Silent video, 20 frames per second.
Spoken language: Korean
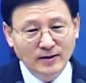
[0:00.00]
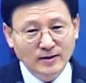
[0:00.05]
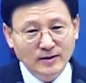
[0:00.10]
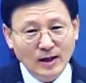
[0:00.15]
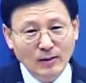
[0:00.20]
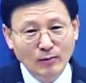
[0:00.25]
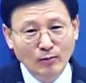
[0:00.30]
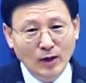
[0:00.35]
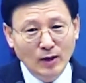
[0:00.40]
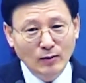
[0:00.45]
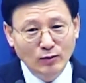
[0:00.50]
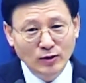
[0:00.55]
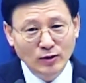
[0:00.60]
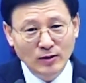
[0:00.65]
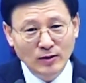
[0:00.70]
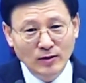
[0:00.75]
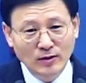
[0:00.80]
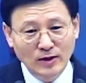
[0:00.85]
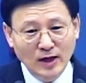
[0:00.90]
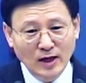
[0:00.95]

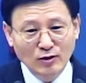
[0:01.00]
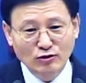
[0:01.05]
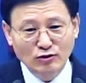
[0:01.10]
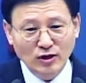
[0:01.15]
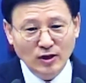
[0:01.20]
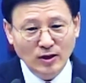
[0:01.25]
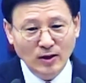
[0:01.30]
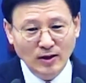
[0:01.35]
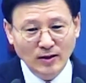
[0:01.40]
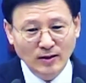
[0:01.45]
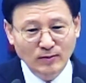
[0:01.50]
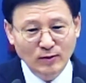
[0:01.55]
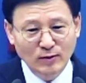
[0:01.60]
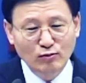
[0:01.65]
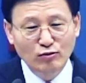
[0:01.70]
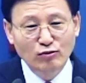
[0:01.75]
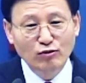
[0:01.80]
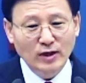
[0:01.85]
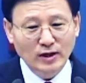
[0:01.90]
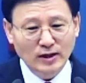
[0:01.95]
찬밥을 냉수에
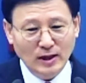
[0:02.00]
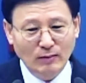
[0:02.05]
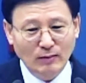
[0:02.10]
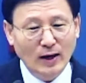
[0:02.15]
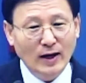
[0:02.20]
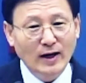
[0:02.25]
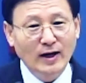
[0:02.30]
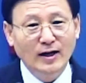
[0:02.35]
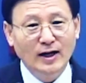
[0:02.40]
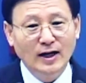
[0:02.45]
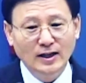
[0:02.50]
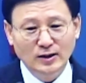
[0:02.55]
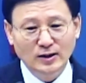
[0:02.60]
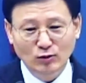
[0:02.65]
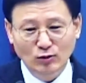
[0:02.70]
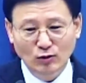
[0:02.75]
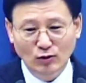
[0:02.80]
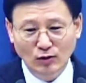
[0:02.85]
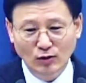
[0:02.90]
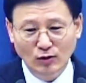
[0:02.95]
뭐 물에다
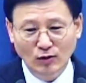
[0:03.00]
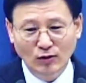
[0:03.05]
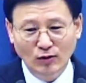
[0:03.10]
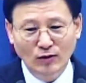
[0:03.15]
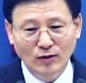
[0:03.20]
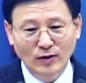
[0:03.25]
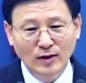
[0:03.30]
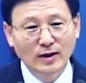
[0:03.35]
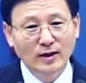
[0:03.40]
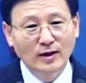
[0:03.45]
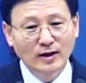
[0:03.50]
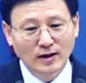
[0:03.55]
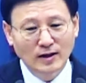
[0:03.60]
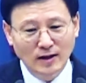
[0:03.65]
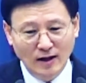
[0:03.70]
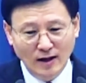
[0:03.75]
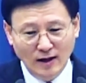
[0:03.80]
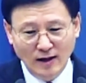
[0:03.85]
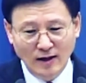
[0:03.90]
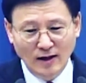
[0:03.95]
말아가지고
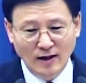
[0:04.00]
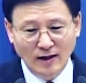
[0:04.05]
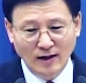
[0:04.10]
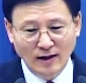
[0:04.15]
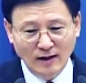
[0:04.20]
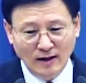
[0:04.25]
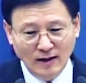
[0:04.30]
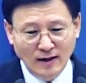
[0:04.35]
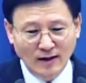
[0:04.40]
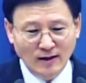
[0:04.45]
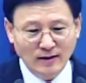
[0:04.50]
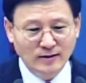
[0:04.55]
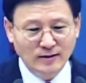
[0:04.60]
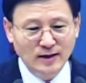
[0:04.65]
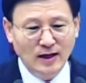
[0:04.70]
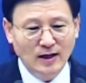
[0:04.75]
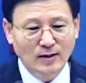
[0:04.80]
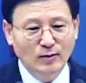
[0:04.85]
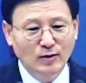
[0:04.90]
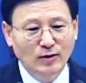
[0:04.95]
아,
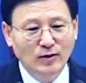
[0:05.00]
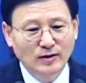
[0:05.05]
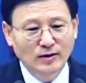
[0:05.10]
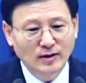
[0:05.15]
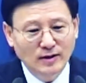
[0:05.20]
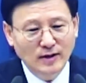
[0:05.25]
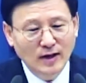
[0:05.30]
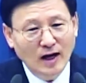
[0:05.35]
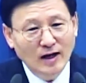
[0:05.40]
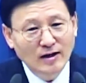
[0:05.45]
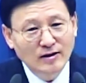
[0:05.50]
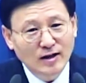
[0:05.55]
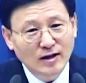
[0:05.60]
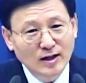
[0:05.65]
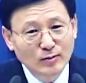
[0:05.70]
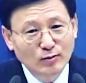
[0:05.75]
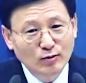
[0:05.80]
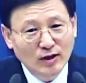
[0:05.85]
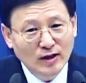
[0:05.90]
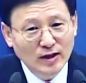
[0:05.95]
그냥 뭐 이렇게
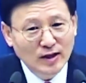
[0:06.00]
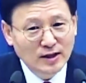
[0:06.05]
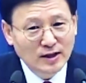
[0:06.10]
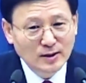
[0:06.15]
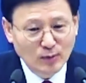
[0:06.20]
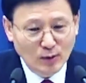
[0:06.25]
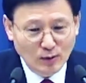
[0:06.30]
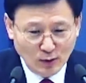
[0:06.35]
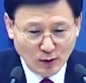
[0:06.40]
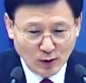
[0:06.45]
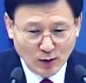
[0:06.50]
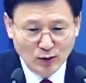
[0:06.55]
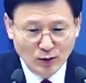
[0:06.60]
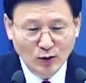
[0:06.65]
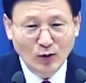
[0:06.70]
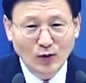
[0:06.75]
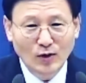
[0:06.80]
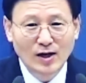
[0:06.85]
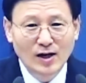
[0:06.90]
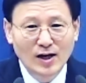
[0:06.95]
알타리무 하나 씹어
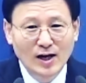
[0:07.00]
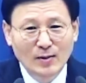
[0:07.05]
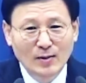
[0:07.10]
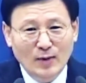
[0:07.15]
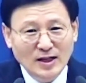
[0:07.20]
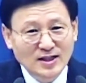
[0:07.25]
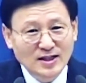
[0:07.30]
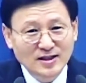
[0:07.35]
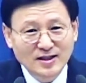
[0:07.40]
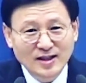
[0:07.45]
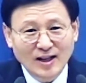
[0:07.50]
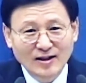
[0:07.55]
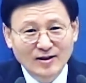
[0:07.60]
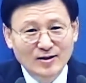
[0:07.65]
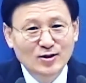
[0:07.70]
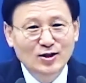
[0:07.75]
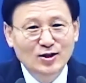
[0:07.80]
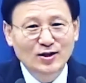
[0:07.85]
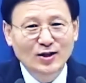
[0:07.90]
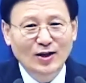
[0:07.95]
먹어도 맛있다,
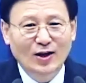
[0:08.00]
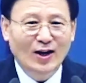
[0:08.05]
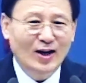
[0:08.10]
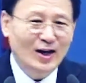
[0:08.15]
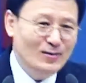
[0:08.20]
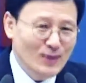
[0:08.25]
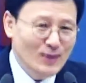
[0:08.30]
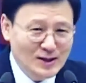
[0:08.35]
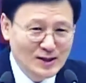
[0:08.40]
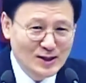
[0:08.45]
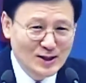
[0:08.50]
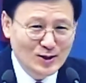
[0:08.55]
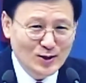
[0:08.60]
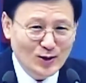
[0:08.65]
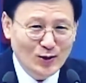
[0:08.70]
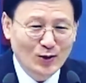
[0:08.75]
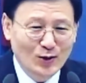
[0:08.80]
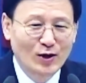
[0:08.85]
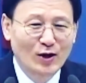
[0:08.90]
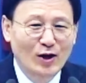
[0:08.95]
그치? 아,
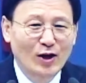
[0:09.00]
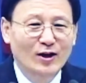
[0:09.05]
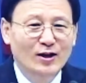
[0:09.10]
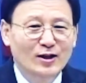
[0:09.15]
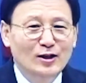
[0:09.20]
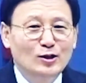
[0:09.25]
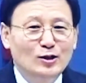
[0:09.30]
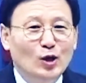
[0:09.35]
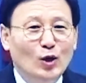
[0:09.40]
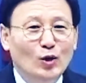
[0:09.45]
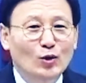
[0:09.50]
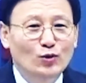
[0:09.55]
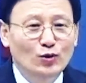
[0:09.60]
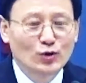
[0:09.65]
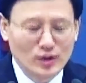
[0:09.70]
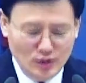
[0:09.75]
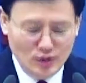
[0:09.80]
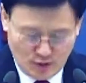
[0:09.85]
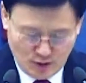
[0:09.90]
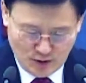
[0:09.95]
맛있어. 이게
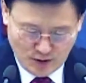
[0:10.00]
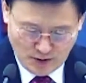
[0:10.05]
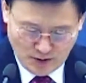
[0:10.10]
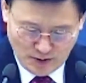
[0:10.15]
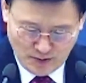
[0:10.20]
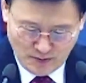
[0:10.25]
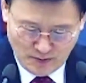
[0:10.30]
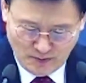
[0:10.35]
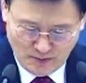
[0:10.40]
천국인 거예요.